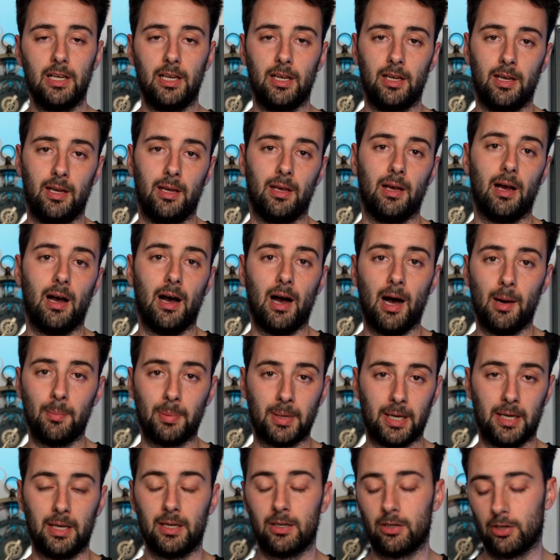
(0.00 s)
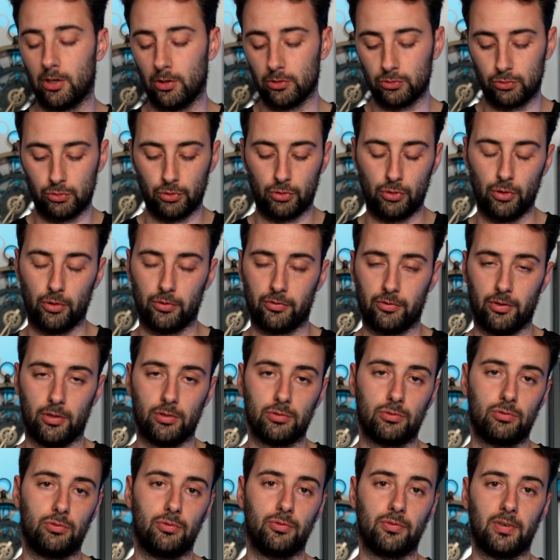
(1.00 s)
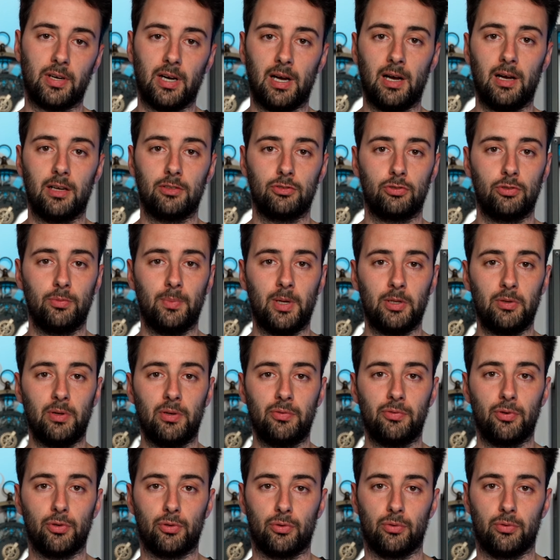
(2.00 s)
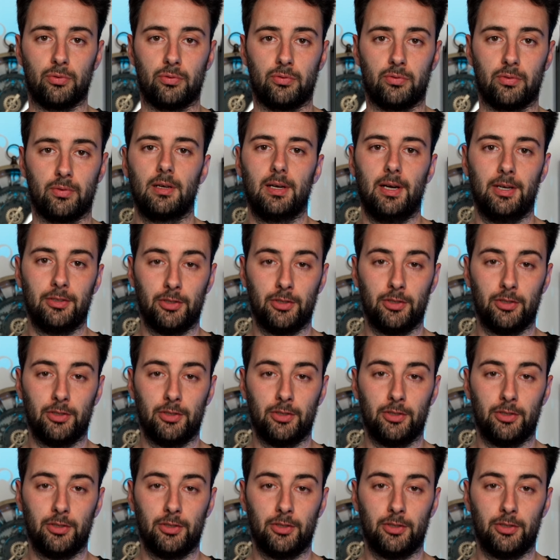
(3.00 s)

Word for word: et après quand tu te le sens, tu feras du manuel focus.